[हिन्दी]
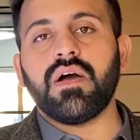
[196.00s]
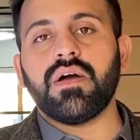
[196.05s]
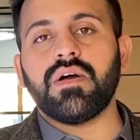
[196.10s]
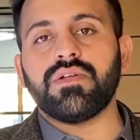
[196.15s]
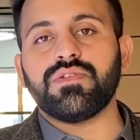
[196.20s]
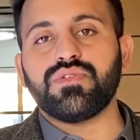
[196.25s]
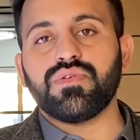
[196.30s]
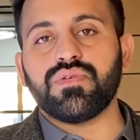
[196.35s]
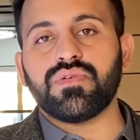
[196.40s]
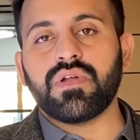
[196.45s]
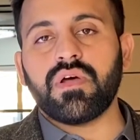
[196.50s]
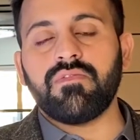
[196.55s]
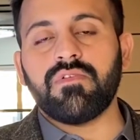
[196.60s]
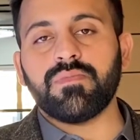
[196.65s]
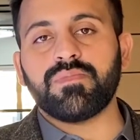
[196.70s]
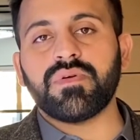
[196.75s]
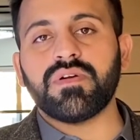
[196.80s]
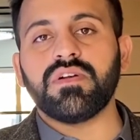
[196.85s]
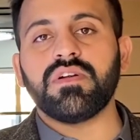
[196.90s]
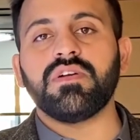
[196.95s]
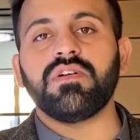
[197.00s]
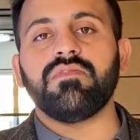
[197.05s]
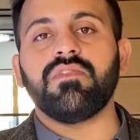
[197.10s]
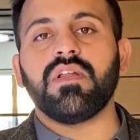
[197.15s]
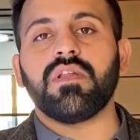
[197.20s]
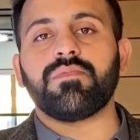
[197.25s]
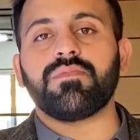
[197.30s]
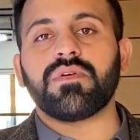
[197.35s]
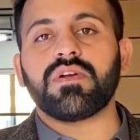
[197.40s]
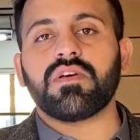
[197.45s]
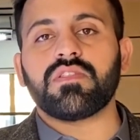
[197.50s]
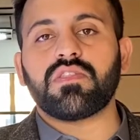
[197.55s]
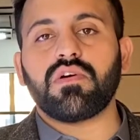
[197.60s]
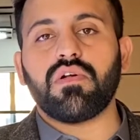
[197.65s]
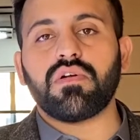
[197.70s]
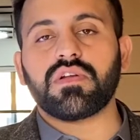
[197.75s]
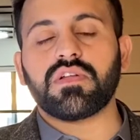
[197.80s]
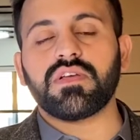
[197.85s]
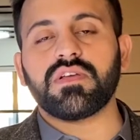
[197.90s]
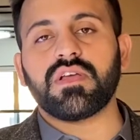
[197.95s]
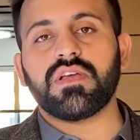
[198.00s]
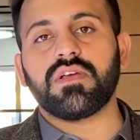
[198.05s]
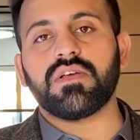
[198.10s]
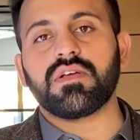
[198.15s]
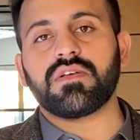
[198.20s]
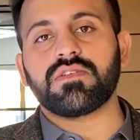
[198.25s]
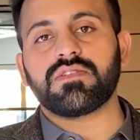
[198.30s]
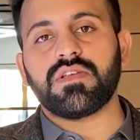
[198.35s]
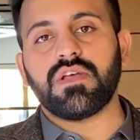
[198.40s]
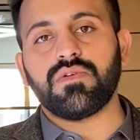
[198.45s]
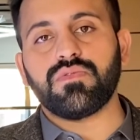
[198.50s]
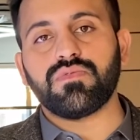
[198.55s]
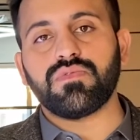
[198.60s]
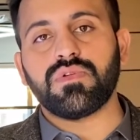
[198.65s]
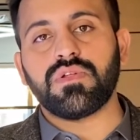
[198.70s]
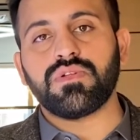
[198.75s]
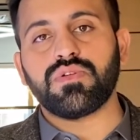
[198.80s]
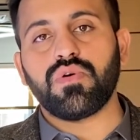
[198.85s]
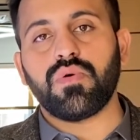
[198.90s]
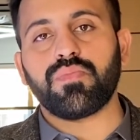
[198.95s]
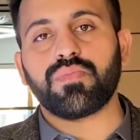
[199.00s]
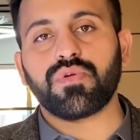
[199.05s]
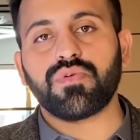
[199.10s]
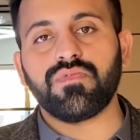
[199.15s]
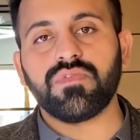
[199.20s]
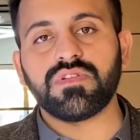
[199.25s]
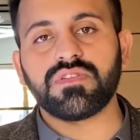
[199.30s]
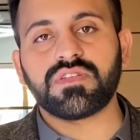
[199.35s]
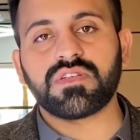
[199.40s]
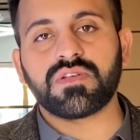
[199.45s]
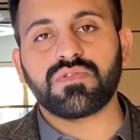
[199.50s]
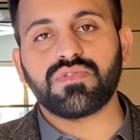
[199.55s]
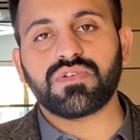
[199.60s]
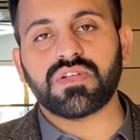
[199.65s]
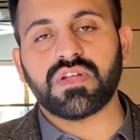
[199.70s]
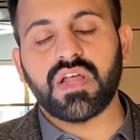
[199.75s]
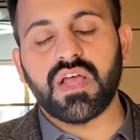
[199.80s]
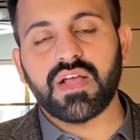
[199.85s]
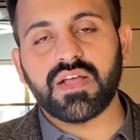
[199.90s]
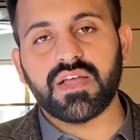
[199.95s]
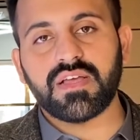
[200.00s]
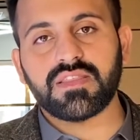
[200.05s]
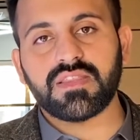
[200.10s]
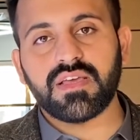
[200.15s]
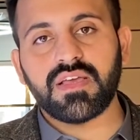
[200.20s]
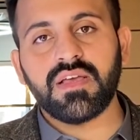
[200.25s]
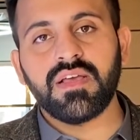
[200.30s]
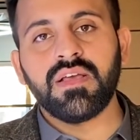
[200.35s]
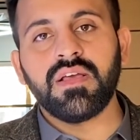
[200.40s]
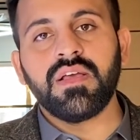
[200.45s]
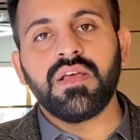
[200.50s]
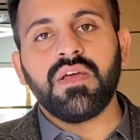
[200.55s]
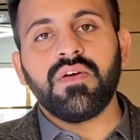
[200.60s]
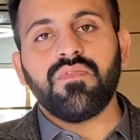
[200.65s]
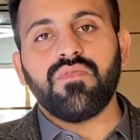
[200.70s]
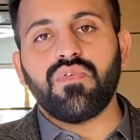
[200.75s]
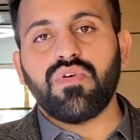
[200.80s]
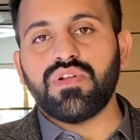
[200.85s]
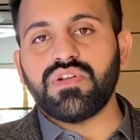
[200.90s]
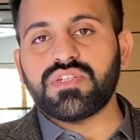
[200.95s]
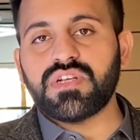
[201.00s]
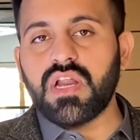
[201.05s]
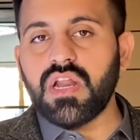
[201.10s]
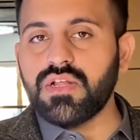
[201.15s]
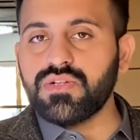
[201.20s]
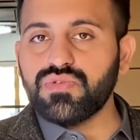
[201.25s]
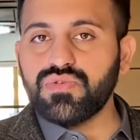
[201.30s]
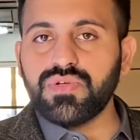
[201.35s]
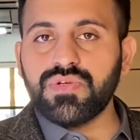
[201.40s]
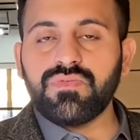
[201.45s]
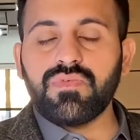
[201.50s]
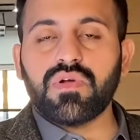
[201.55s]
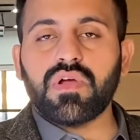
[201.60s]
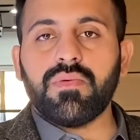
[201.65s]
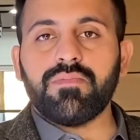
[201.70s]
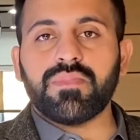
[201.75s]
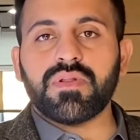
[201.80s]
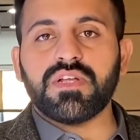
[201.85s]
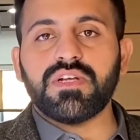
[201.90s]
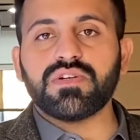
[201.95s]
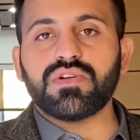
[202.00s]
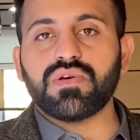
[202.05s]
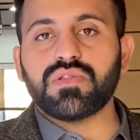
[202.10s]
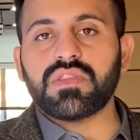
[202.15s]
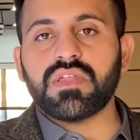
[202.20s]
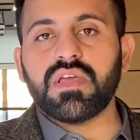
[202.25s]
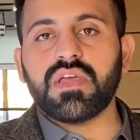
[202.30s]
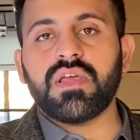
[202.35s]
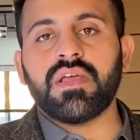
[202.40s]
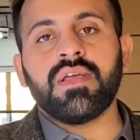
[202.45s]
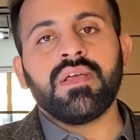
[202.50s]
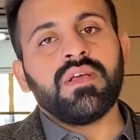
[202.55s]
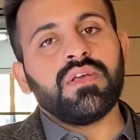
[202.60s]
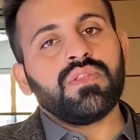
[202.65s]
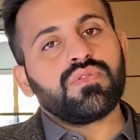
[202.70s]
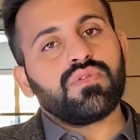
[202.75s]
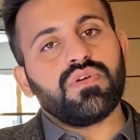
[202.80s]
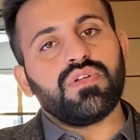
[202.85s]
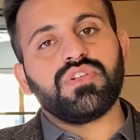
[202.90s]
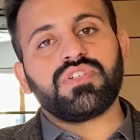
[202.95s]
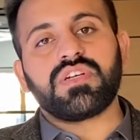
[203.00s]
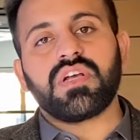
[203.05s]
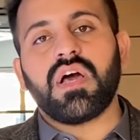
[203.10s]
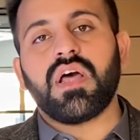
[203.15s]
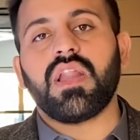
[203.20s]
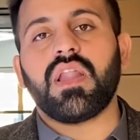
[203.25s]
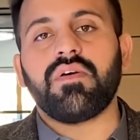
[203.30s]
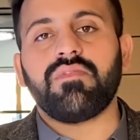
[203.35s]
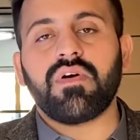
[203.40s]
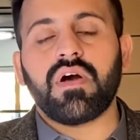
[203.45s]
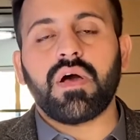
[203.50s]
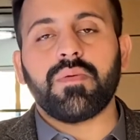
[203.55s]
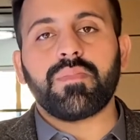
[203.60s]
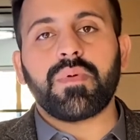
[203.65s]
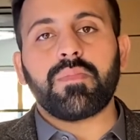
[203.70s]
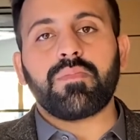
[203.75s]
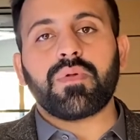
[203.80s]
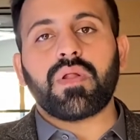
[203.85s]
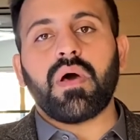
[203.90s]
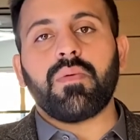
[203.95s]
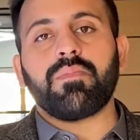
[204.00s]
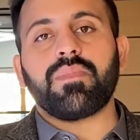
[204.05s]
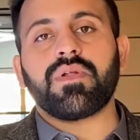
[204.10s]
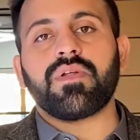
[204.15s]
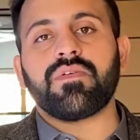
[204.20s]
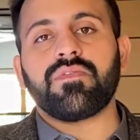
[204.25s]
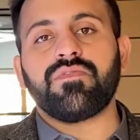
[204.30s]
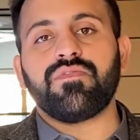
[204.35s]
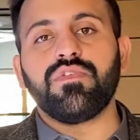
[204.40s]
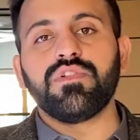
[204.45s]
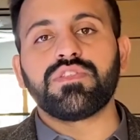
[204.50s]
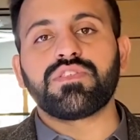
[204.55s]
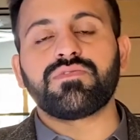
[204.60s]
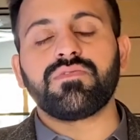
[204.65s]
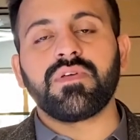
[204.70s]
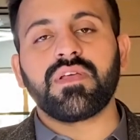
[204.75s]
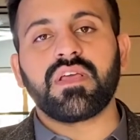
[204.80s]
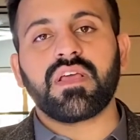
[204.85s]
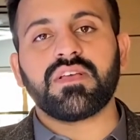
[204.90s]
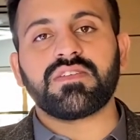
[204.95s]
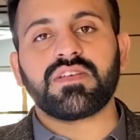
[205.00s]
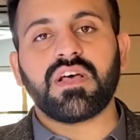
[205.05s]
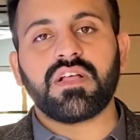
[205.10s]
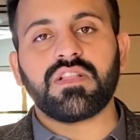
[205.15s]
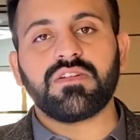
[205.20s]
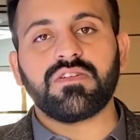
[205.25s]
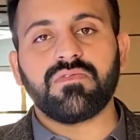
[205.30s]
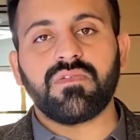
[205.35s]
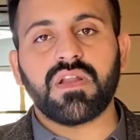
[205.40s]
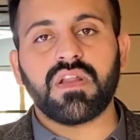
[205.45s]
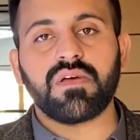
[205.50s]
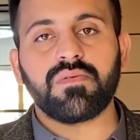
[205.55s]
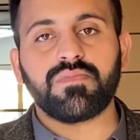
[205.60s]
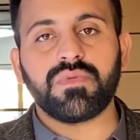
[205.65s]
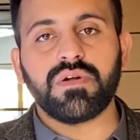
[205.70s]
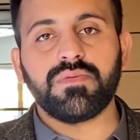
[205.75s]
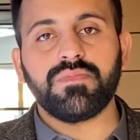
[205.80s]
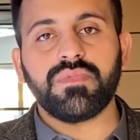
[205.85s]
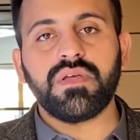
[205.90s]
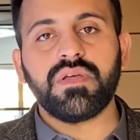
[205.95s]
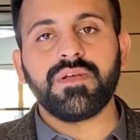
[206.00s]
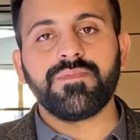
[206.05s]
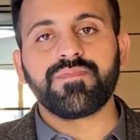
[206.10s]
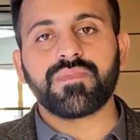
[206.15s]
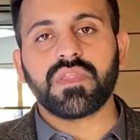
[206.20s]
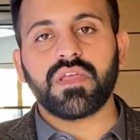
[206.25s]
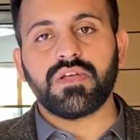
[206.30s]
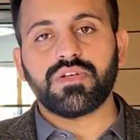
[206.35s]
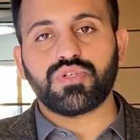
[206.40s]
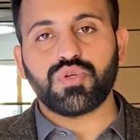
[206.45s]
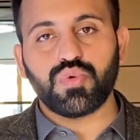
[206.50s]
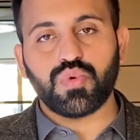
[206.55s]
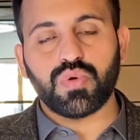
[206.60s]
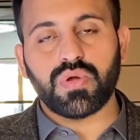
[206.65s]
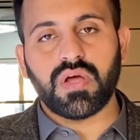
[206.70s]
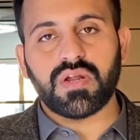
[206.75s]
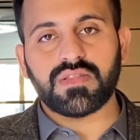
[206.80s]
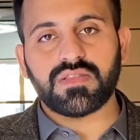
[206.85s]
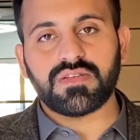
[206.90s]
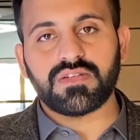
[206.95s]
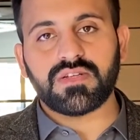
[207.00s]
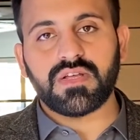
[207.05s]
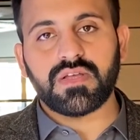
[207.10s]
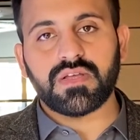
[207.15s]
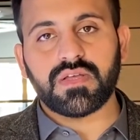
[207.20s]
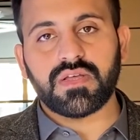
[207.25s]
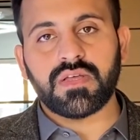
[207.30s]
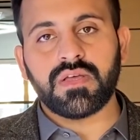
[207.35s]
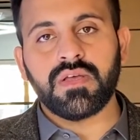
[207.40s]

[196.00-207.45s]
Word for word: जो रावलपिंडी डेवलपमेंट अथॉरिटी के से उन्होंने जो अप्रूवल्स कुछ रह गए थे वो इन जो ही वो कंप्लीट होते हैं तो इन वहाँ पर प्रॉपर और फुल स्विंग के साथ डेवलपमेंट भी शुरू कर दी जाएगी